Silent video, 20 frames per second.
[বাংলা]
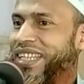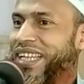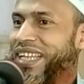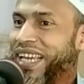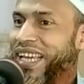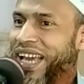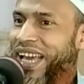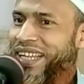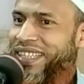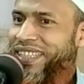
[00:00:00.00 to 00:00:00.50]

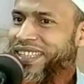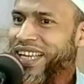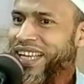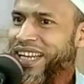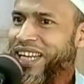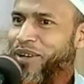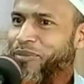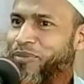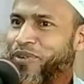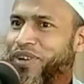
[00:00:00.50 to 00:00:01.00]
এই আয়াতে
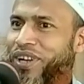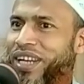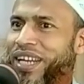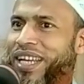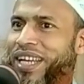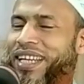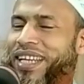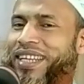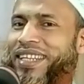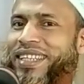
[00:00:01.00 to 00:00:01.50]
আল্লাহ
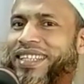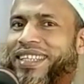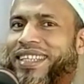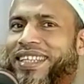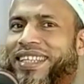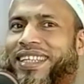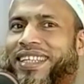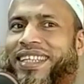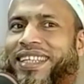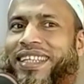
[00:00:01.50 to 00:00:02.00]
বললেন
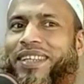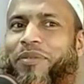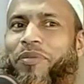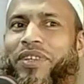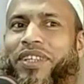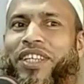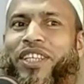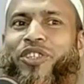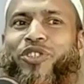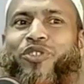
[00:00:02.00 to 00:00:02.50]

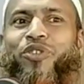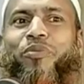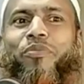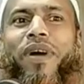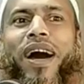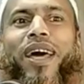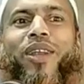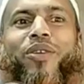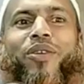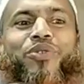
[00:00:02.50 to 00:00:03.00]
কিছু
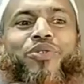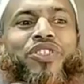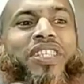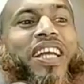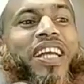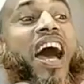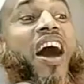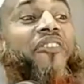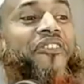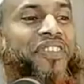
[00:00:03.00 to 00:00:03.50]
মানুষ
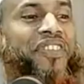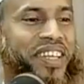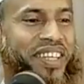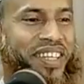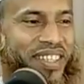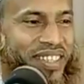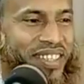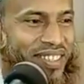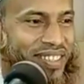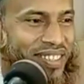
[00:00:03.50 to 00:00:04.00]
কাফির
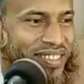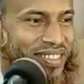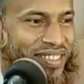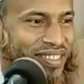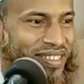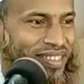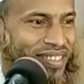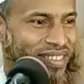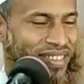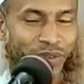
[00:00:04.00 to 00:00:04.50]

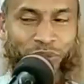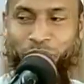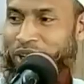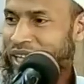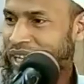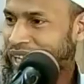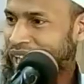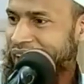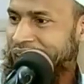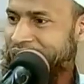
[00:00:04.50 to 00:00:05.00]
ওই
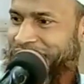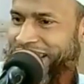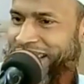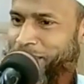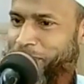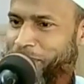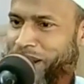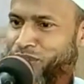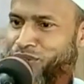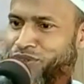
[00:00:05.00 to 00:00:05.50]

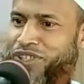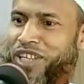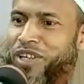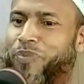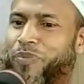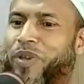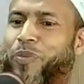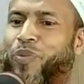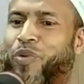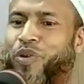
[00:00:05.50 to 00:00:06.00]
আগের মানুষের
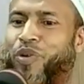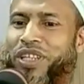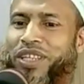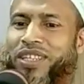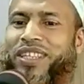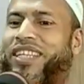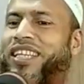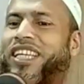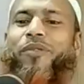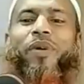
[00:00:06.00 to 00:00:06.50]
বিপরীত
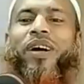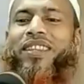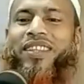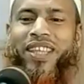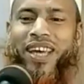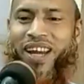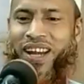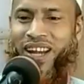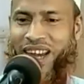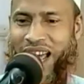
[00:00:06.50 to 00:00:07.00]

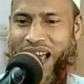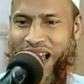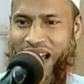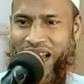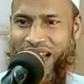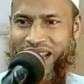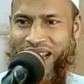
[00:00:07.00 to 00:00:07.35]
ইমানদার না